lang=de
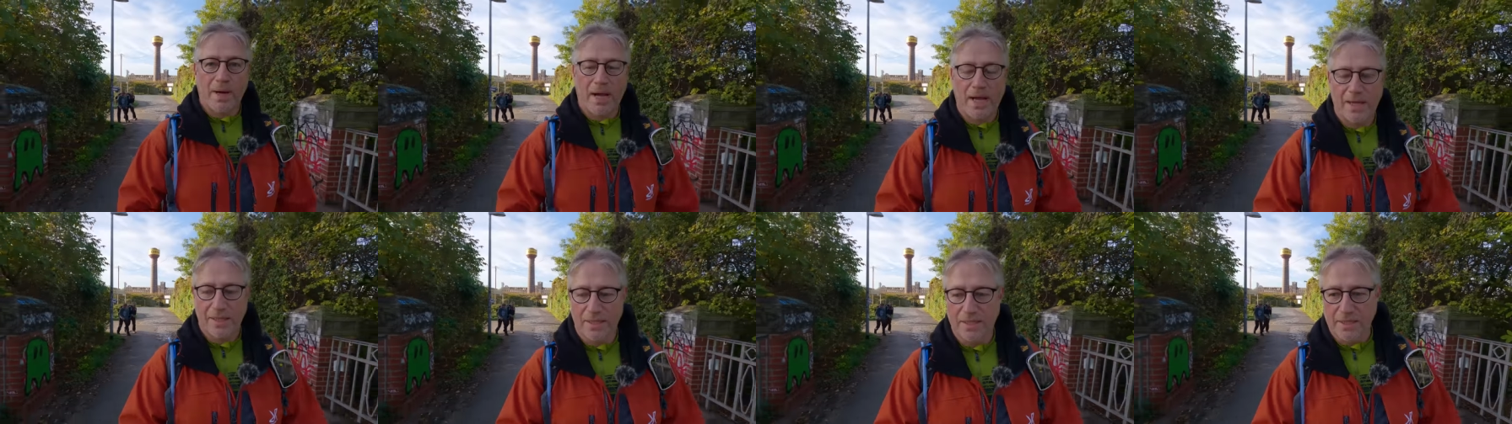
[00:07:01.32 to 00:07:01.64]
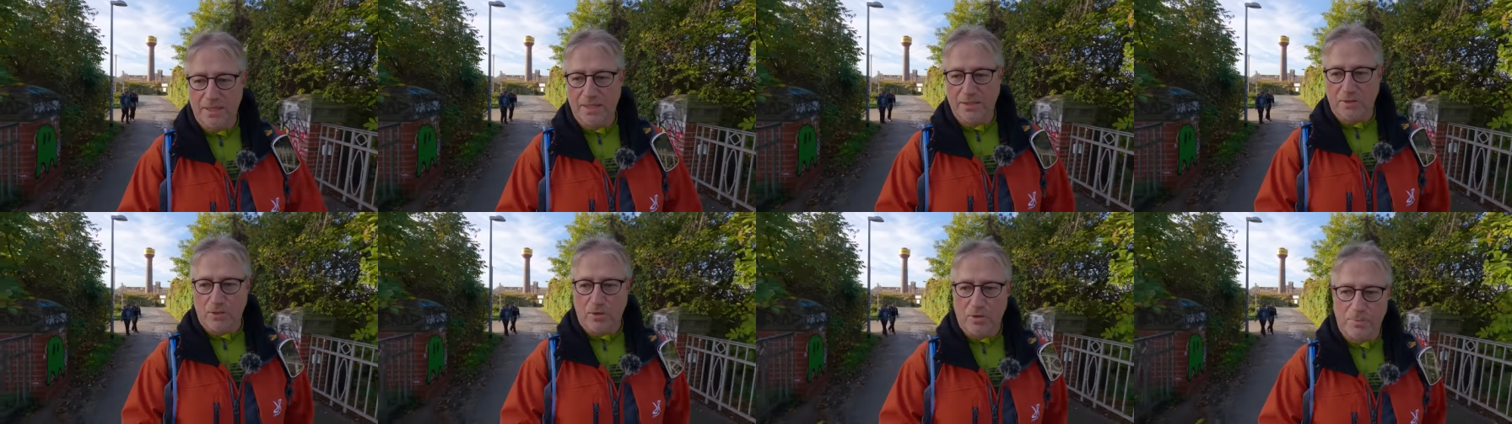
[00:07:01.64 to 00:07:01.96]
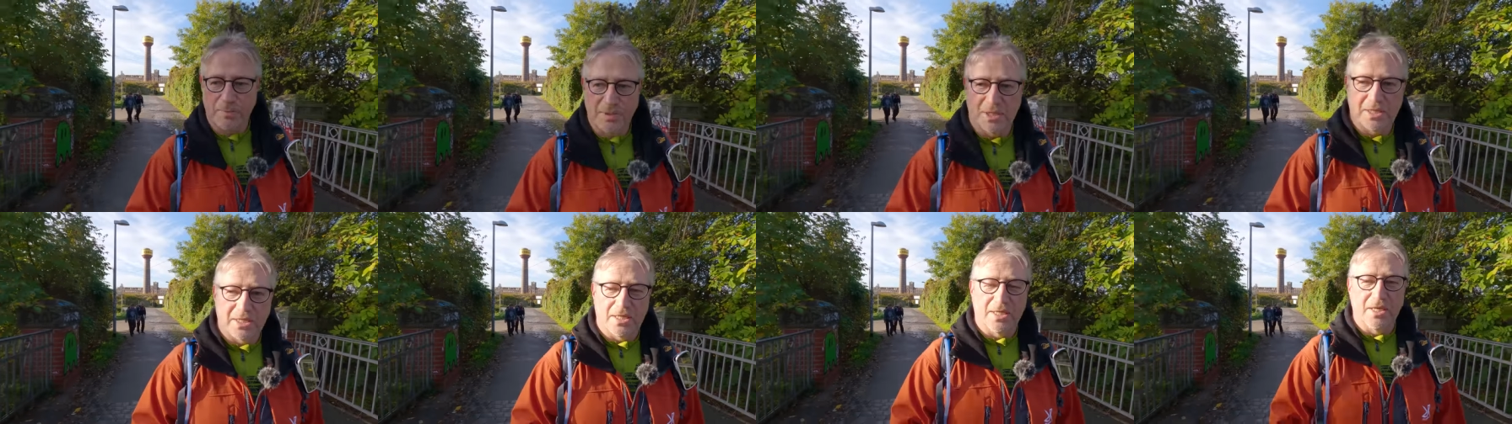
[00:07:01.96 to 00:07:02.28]
Radeln. Ist doch ein
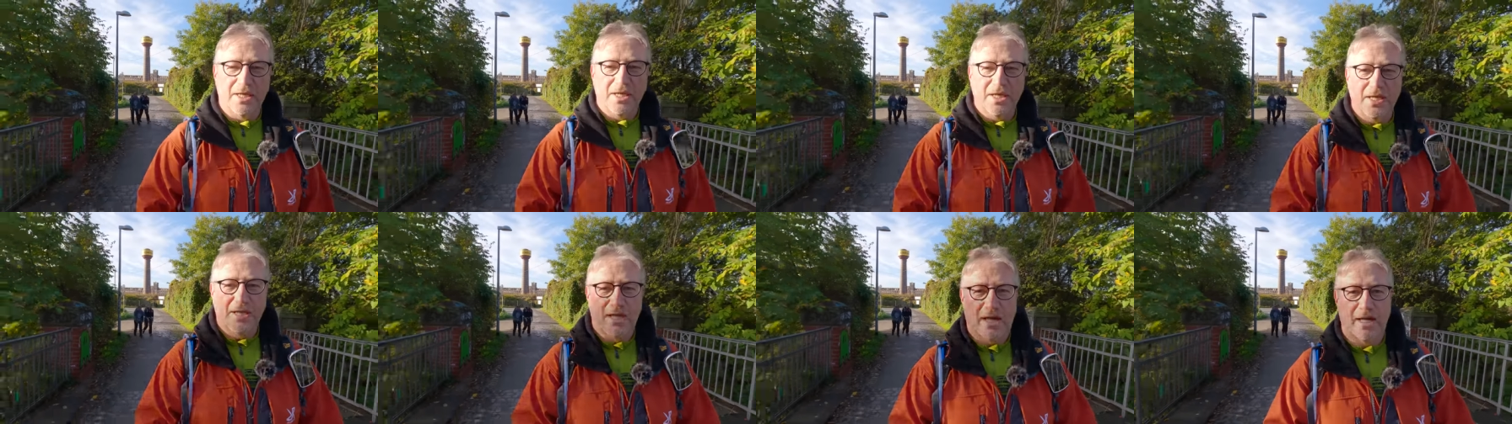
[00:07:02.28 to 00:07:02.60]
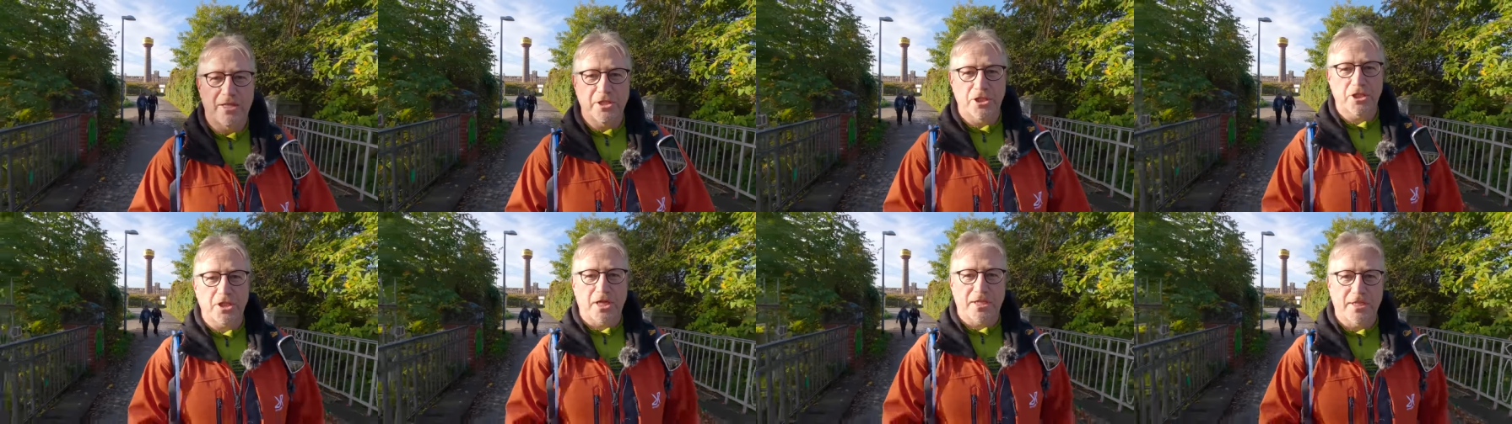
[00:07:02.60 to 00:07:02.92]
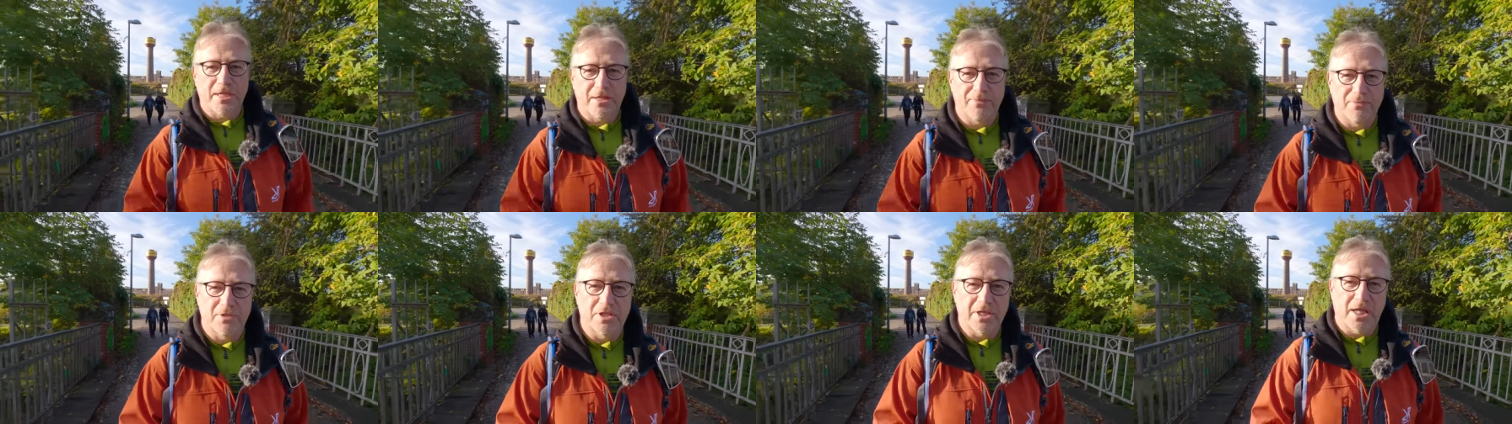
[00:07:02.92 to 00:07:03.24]
bisschen
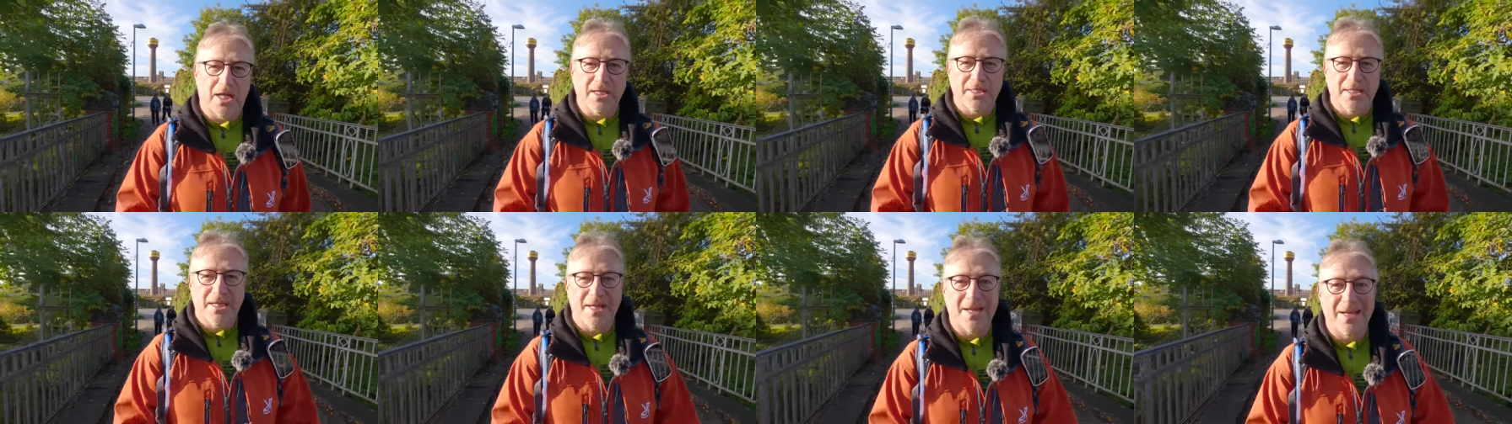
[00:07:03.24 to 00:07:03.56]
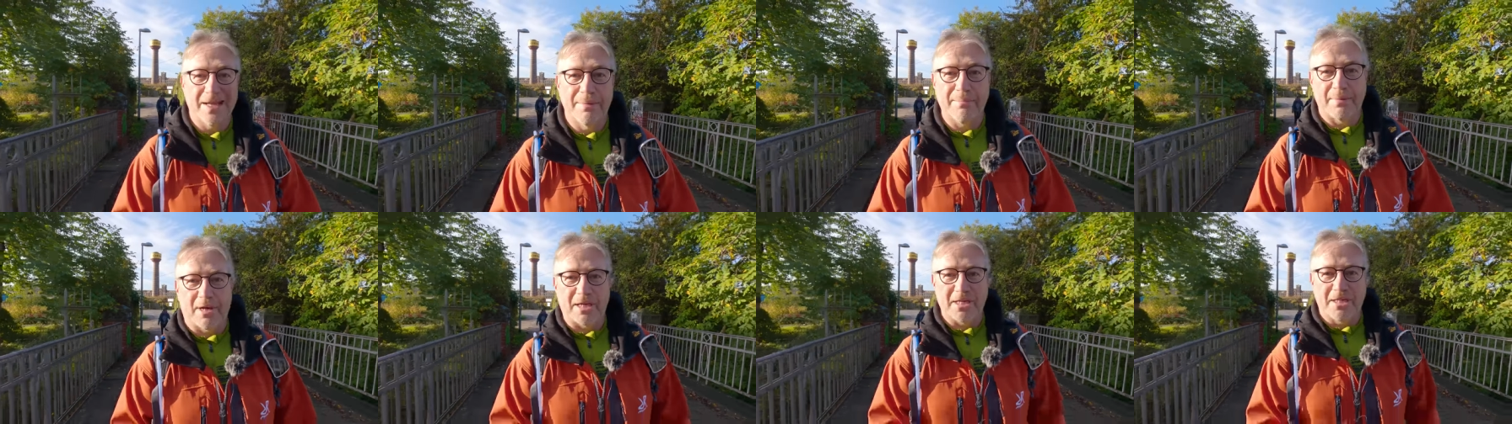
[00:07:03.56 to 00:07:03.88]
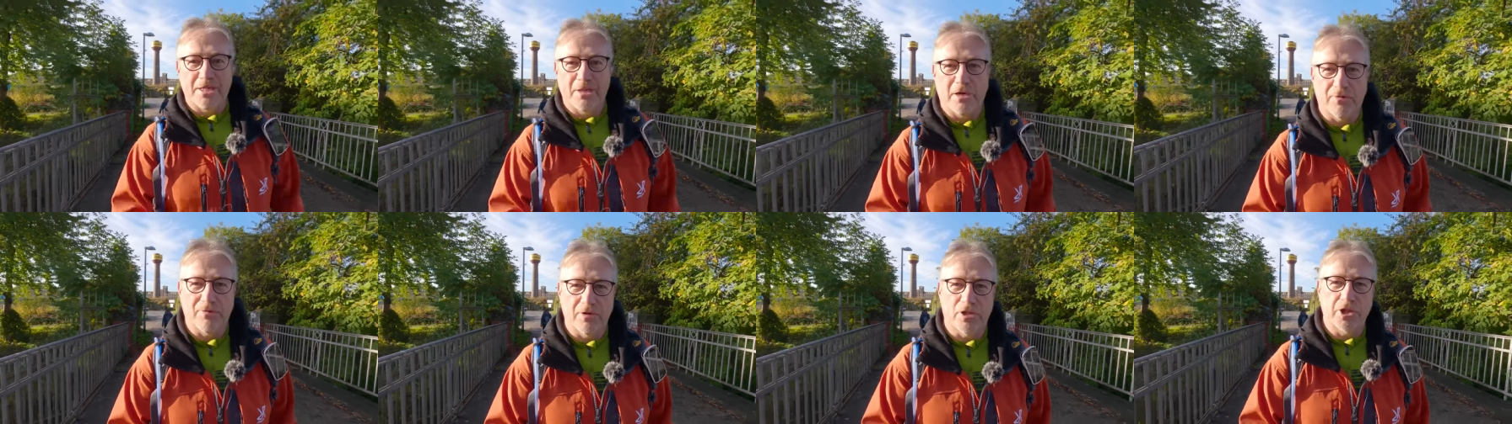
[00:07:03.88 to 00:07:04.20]
anstrengender fürs Rad. Die kleben
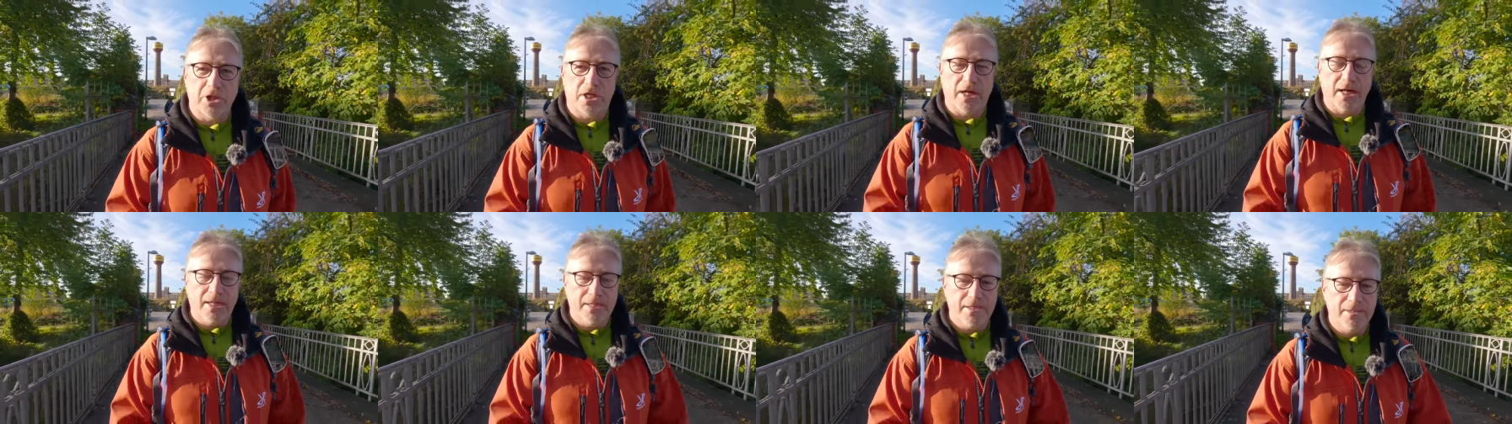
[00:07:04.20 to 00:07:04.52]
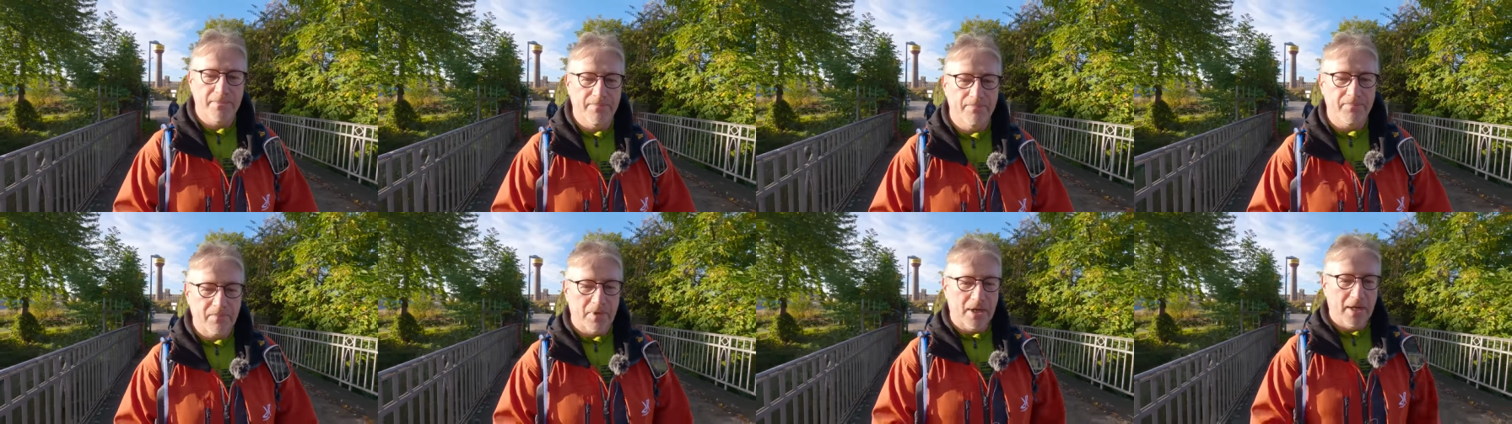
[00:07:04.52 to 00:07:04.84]
richtig auf der Straße.